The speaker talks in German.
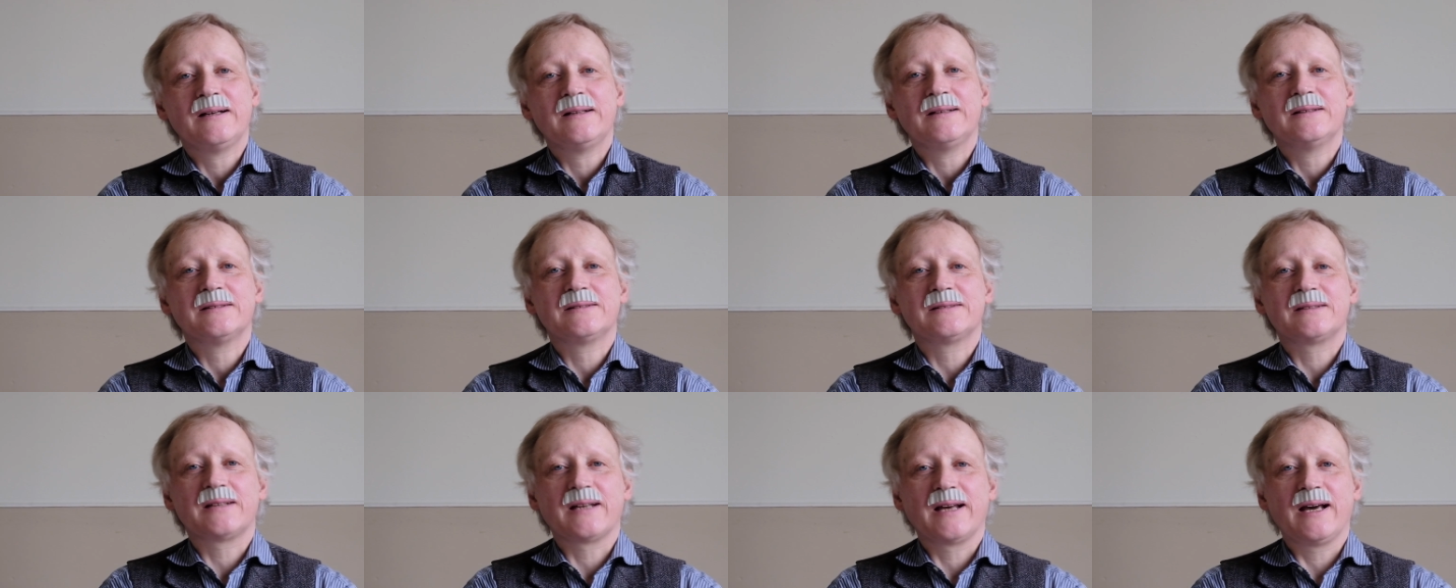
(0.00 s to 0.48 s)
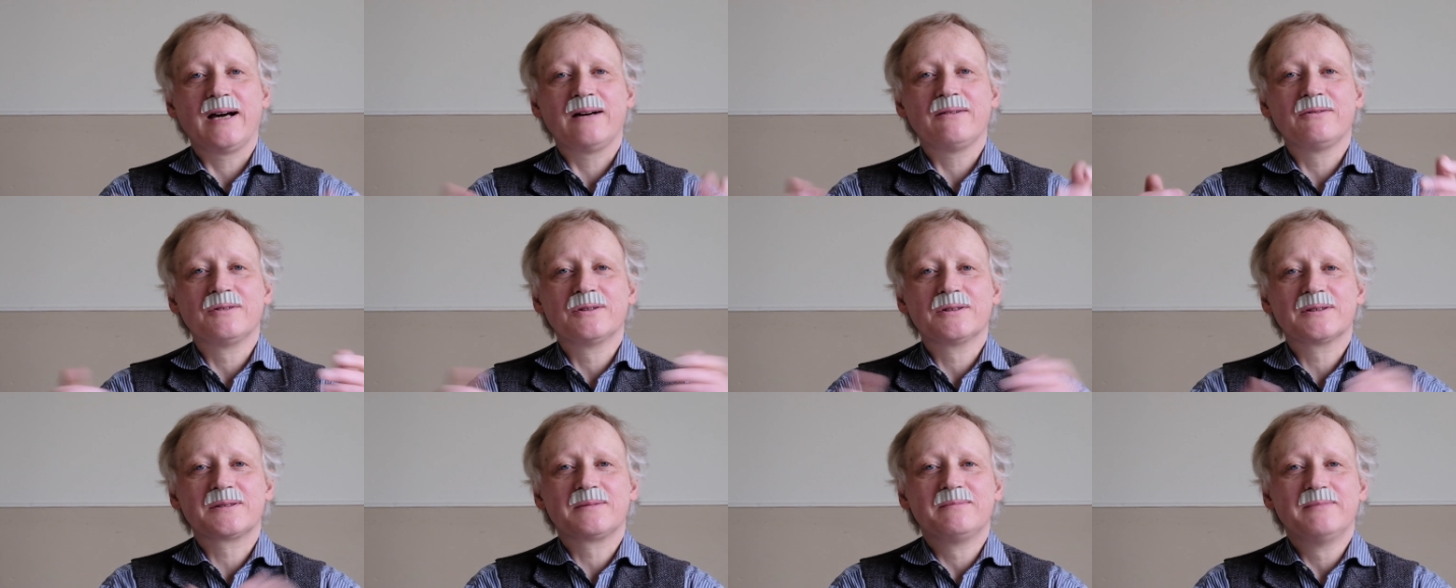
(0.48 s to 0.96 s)

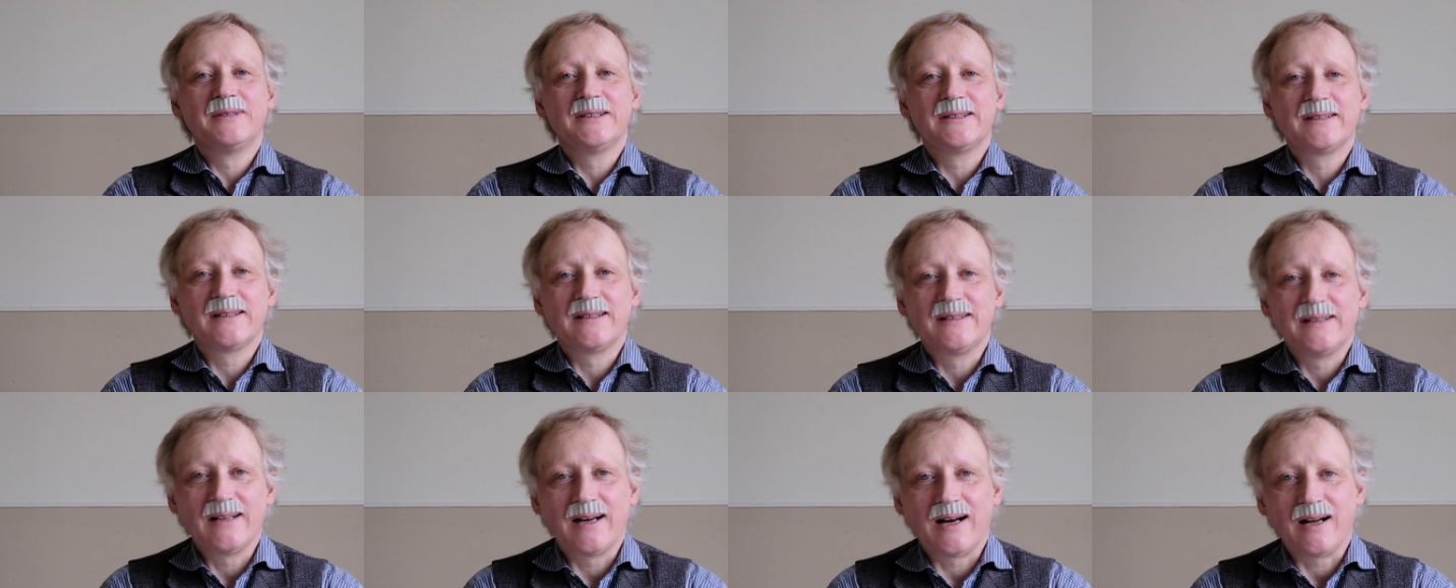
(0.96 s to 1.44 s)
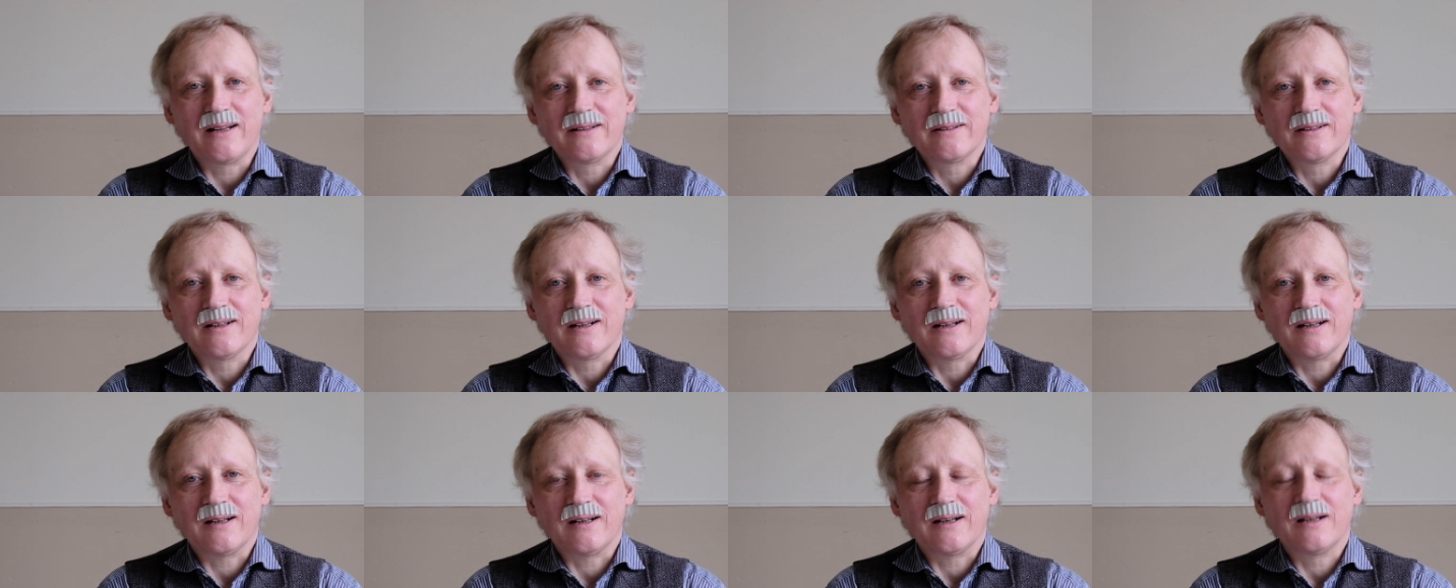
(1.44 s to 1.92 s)
Servus
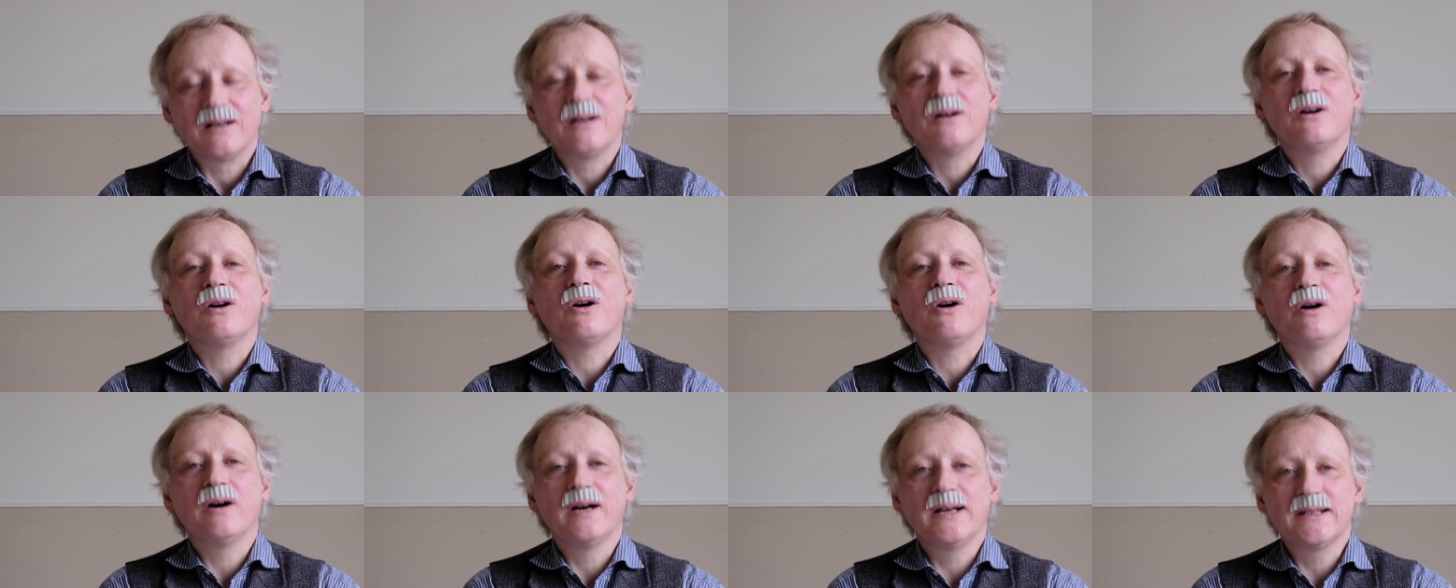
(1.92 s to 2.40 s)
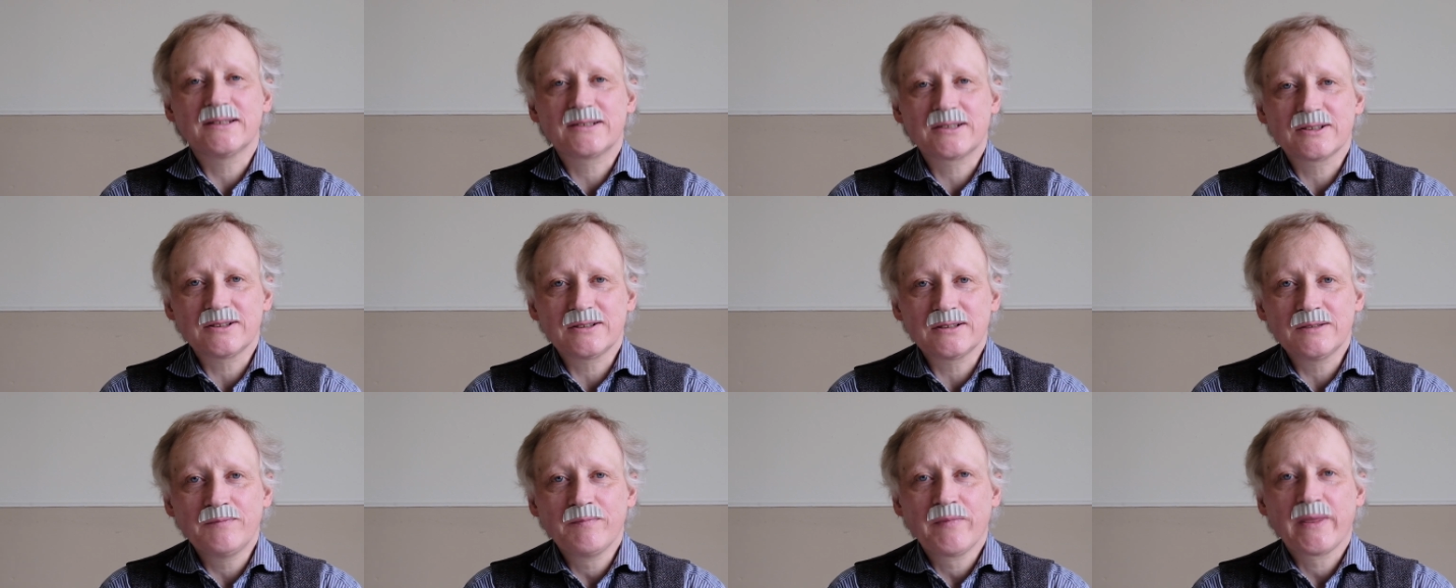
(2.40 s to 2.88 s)
miteinander.
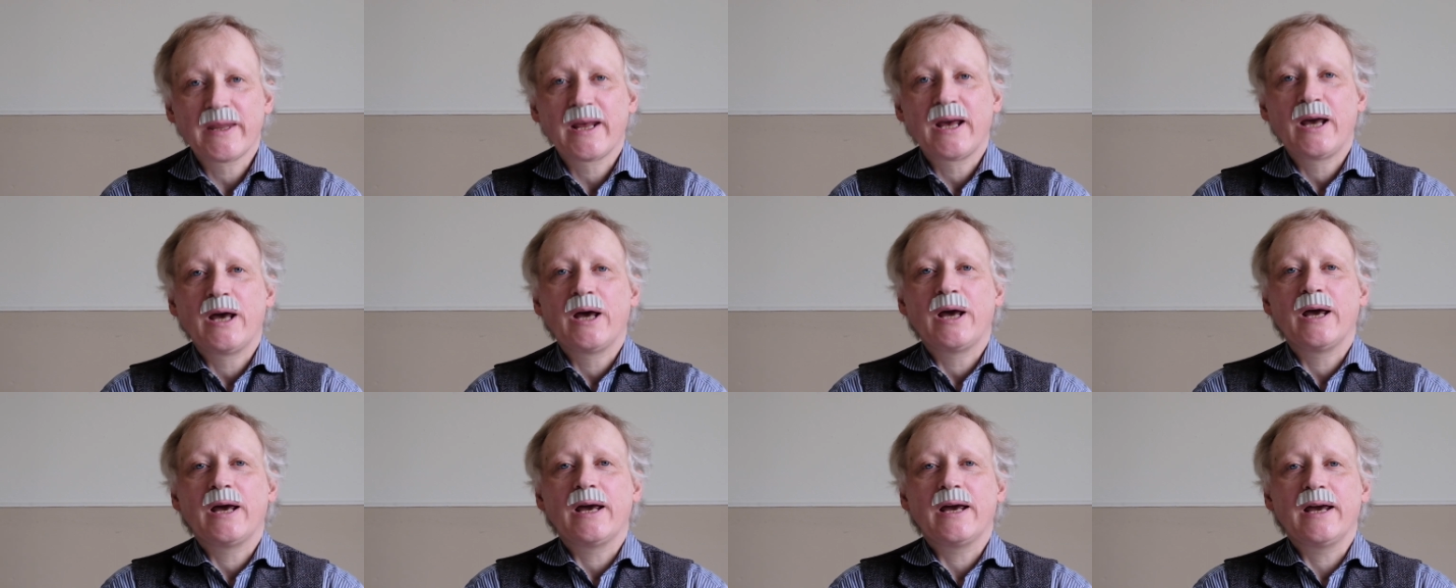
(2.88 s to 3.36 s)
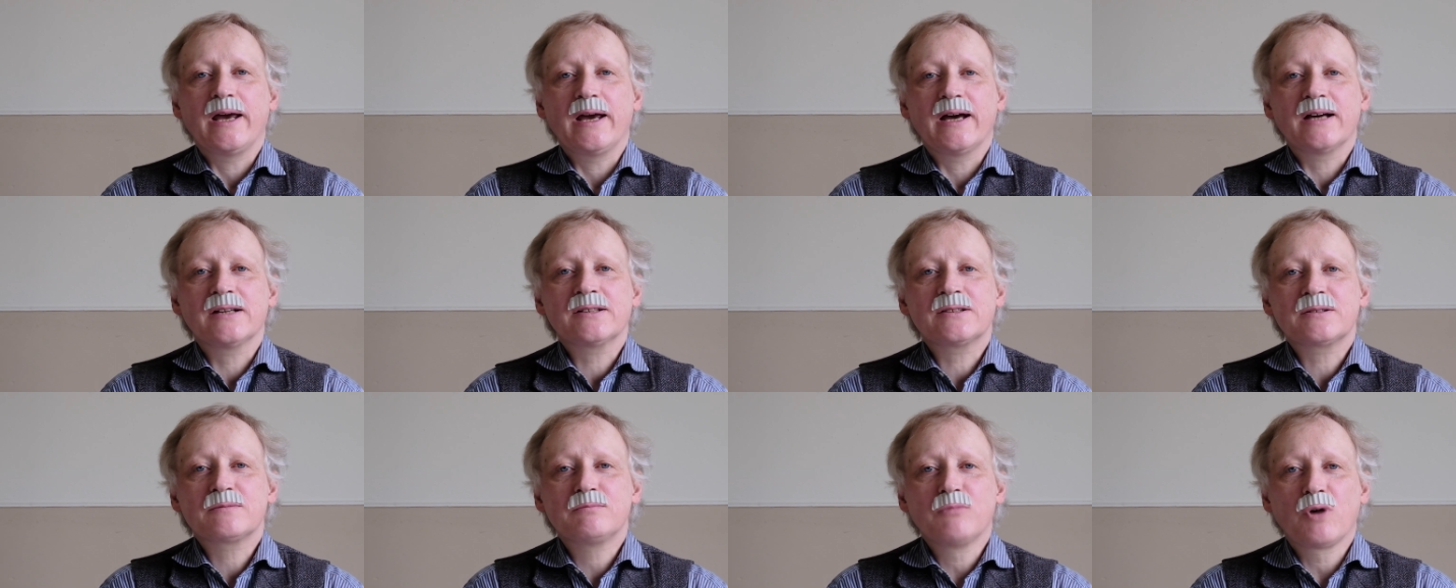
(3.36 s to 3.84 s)
Also,
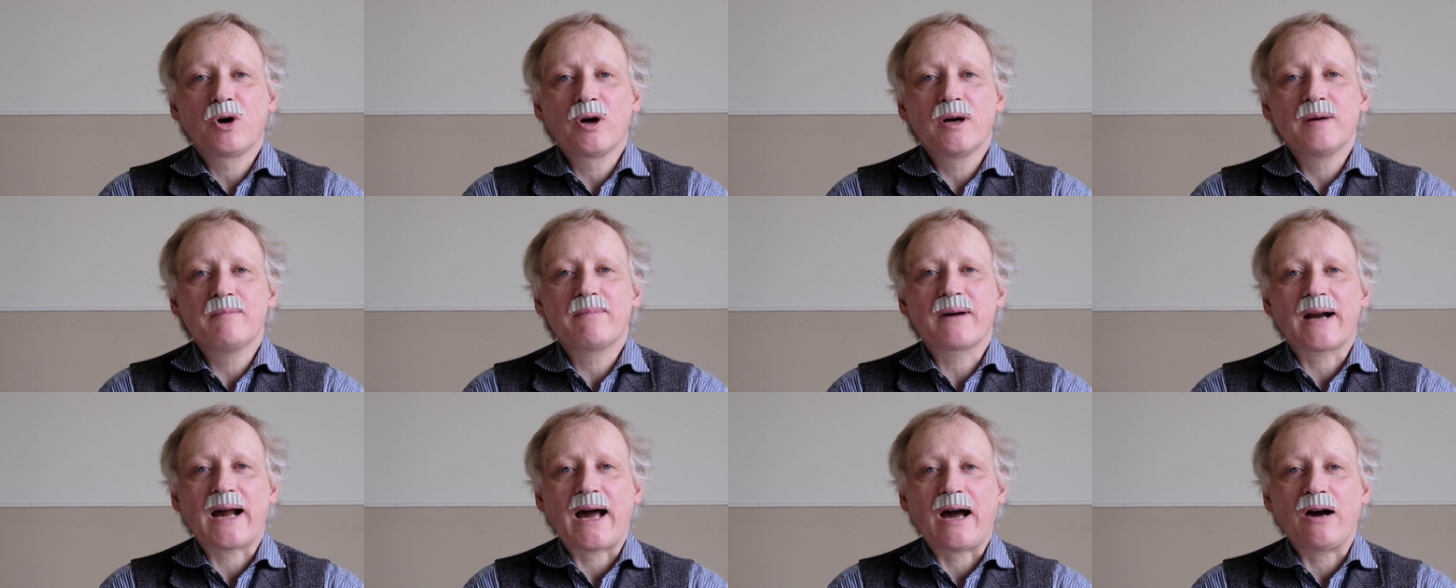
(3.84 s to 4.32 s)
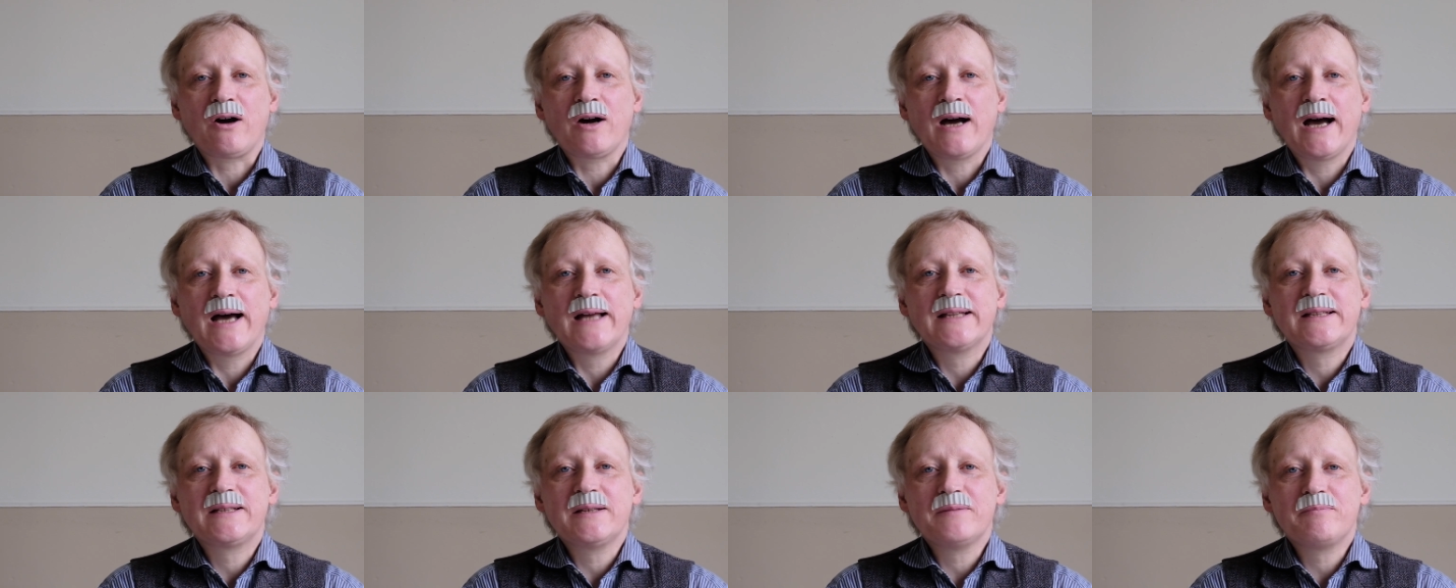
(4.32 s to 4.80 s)
Erstmal
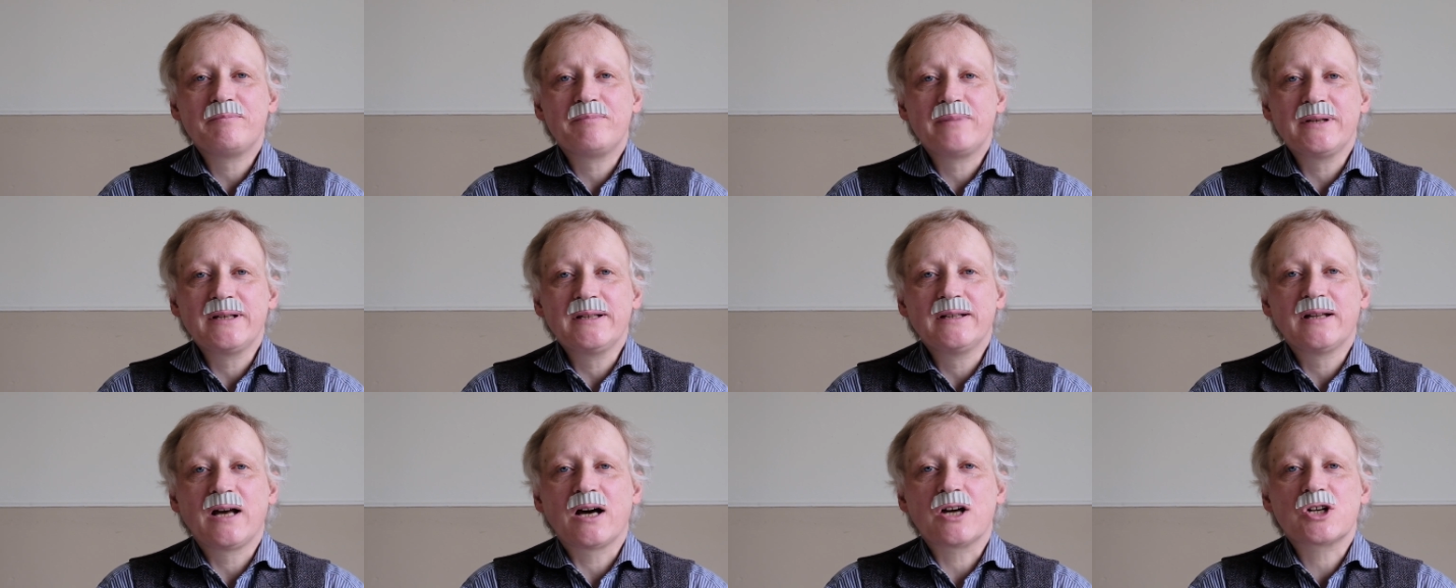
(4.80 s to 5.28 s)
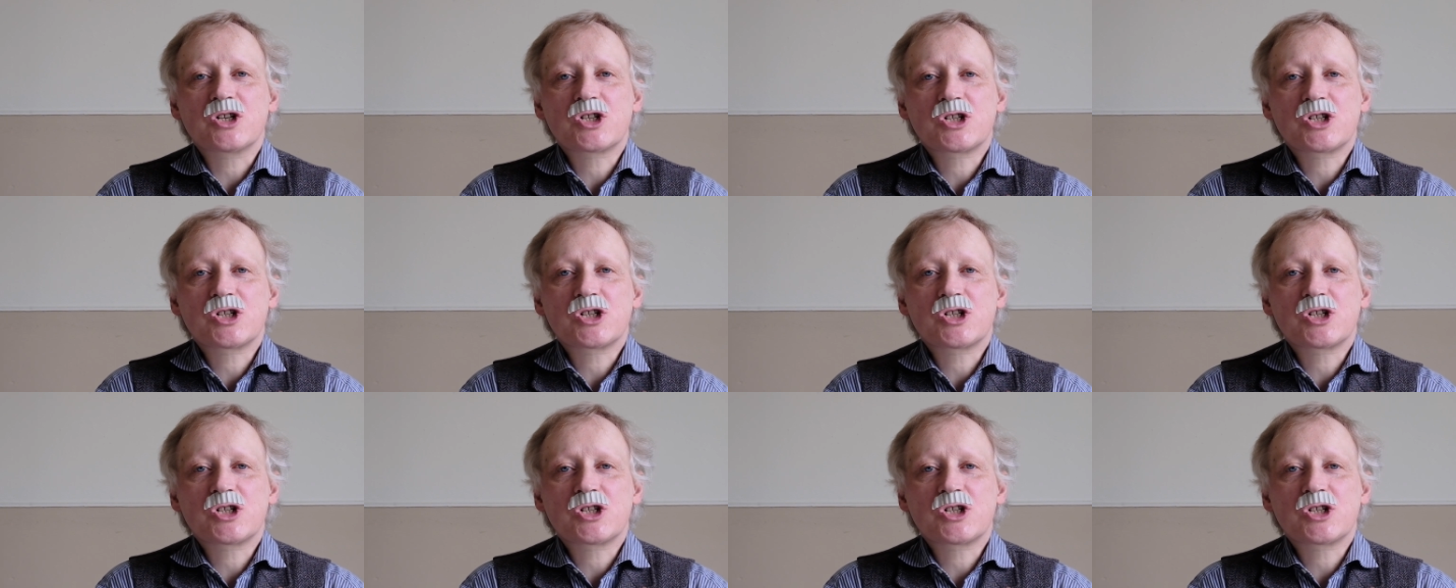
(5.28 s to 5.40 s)
braucht die Biene